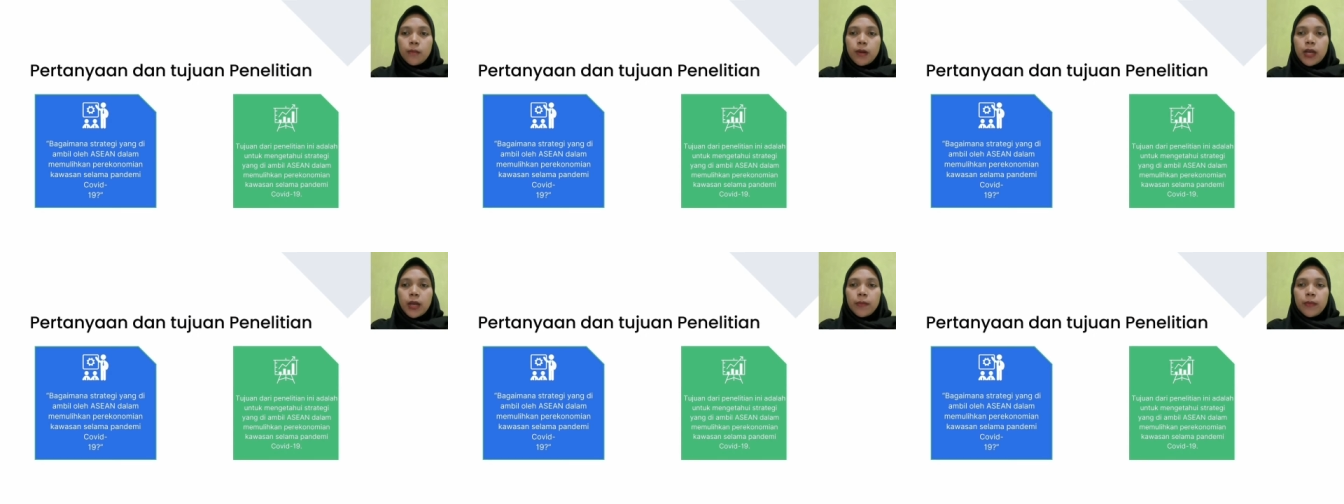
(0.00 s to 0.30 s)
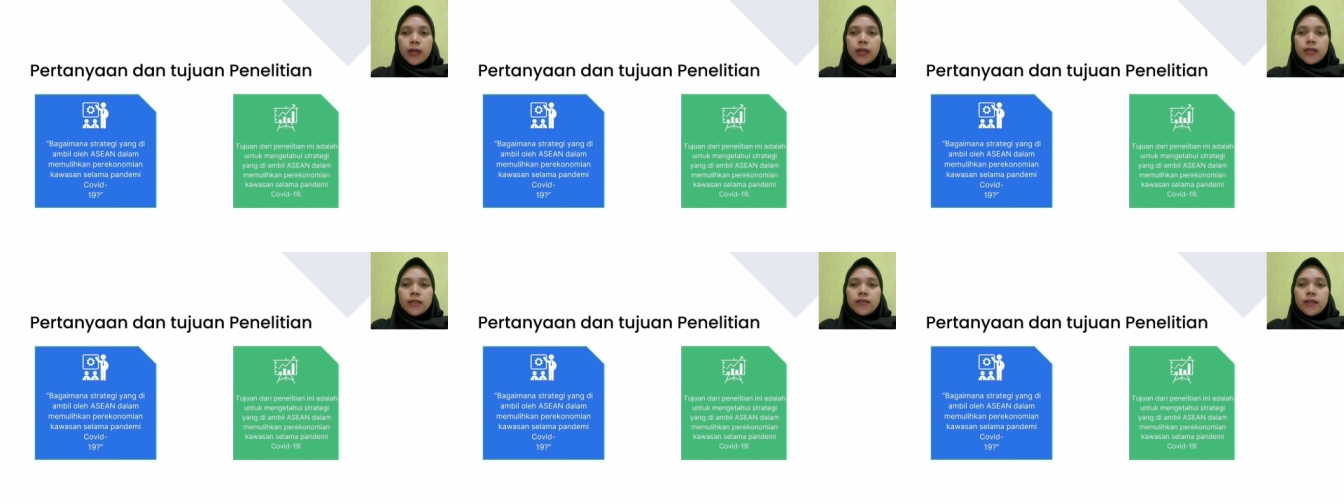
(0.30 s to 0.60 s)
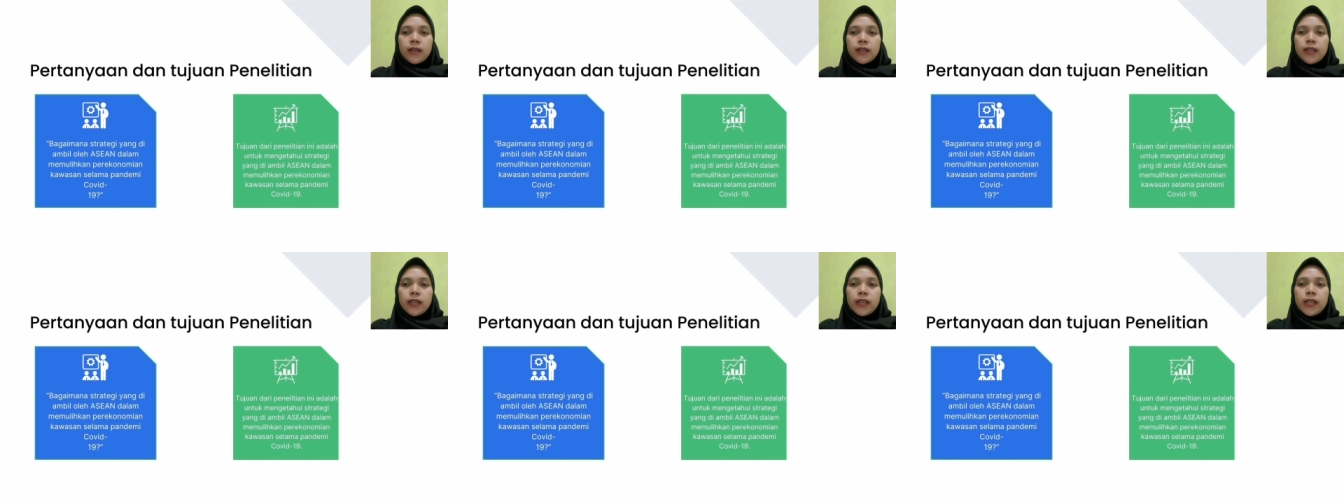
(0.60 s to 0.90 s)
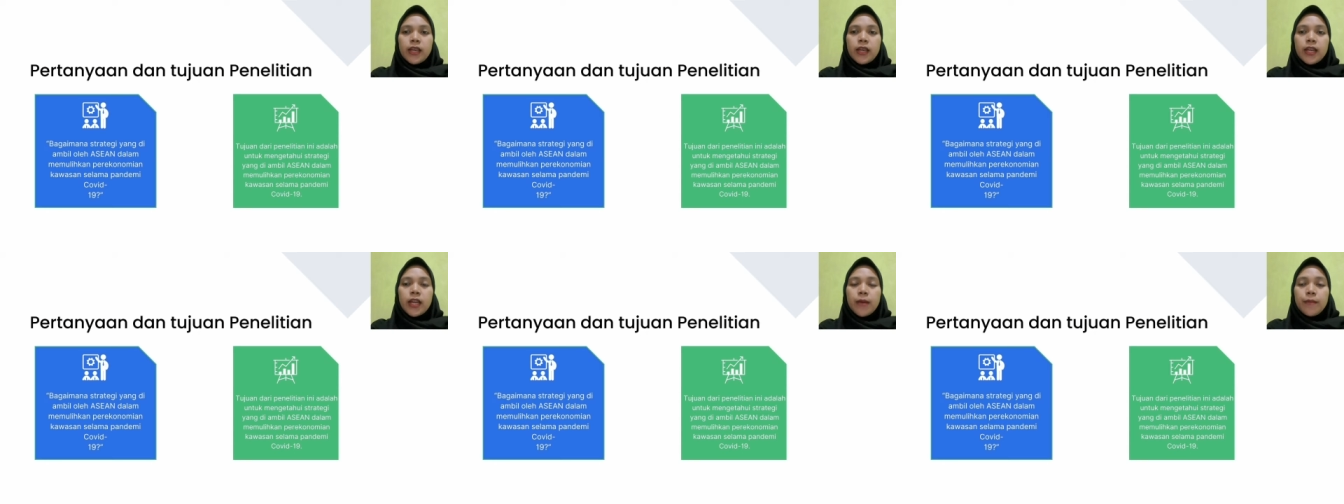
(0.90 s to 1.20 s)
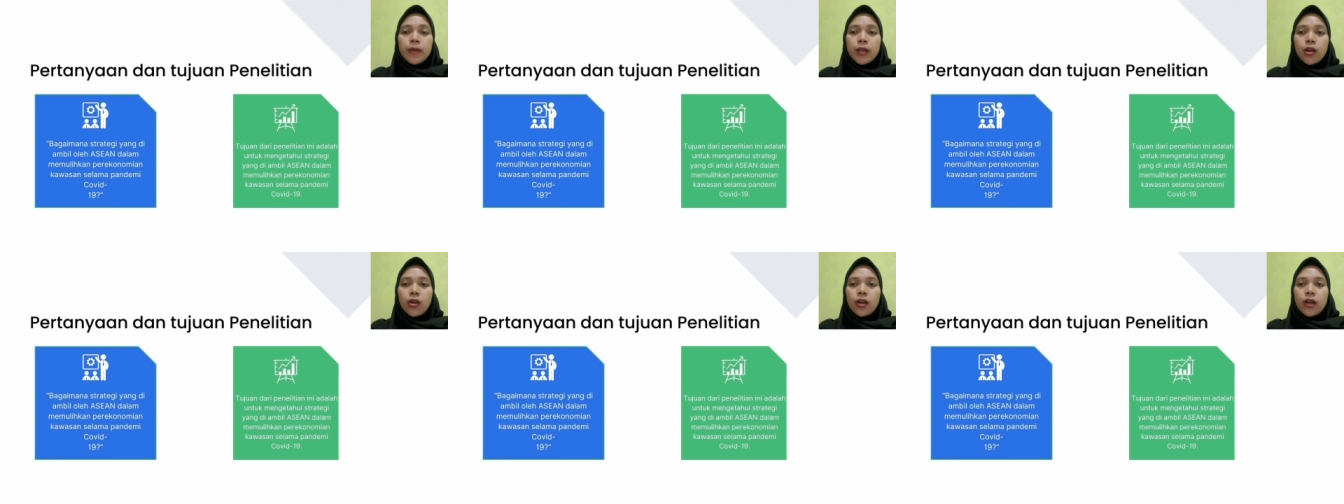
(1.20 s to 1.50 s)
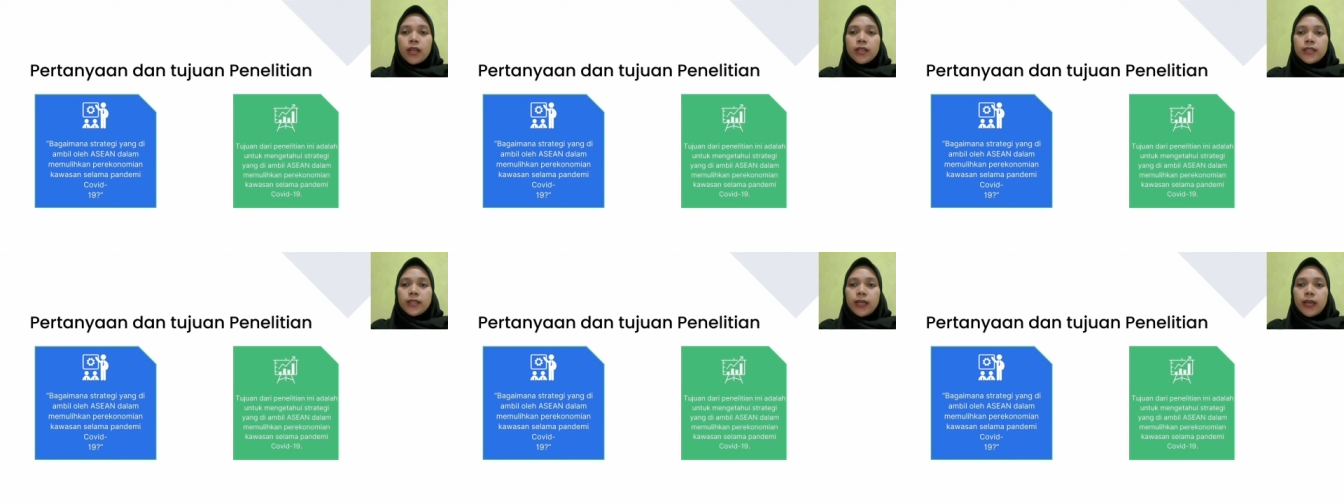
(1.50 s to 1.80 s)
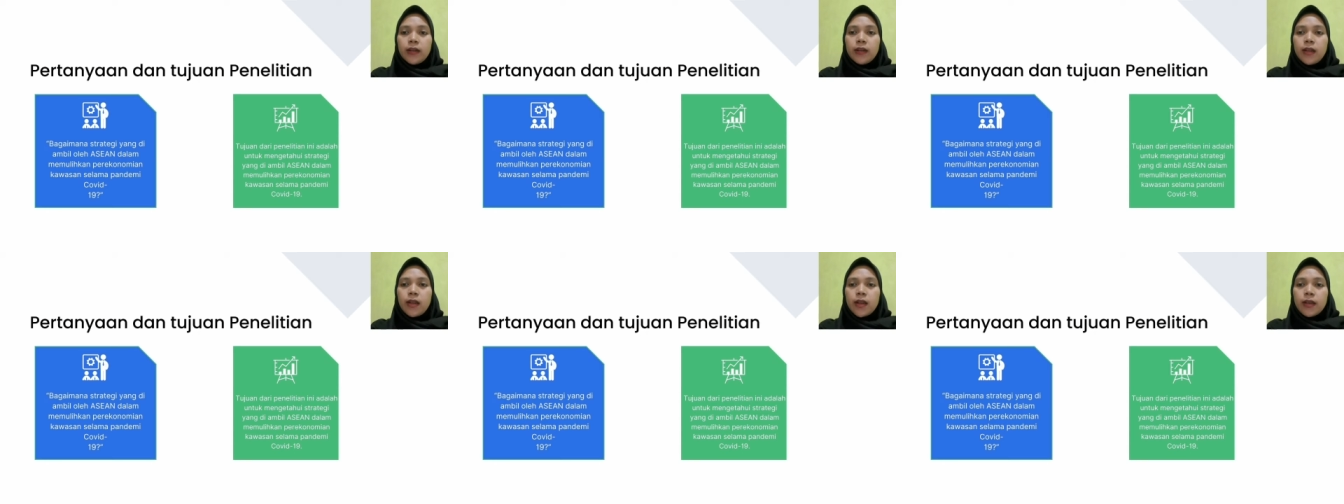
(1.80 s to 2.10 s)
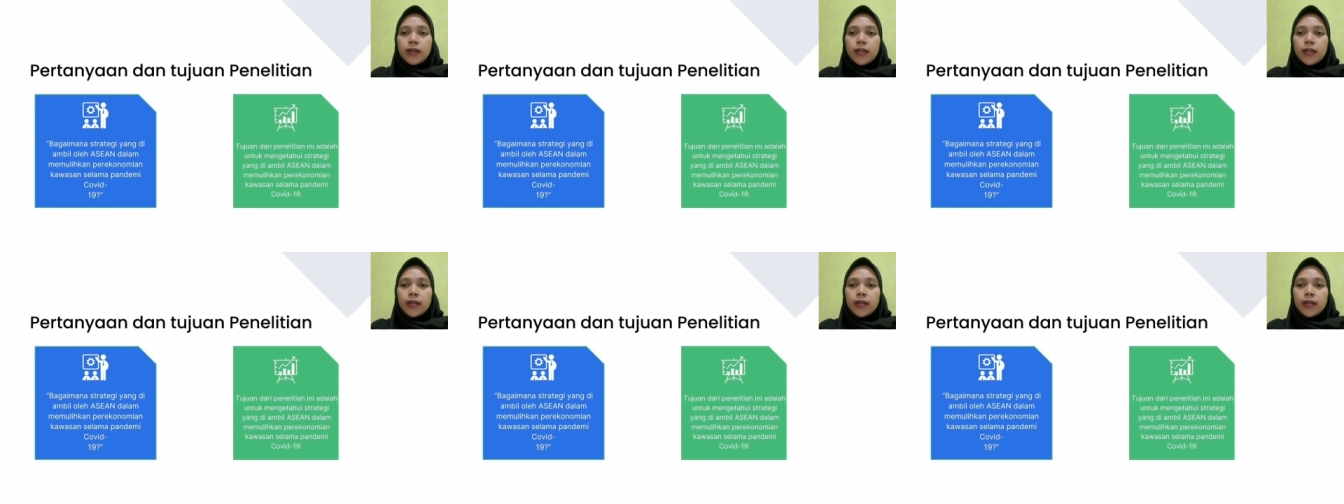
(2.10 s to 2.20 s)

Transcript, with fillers: bagaimana strategi yang diambil oleh ASEAN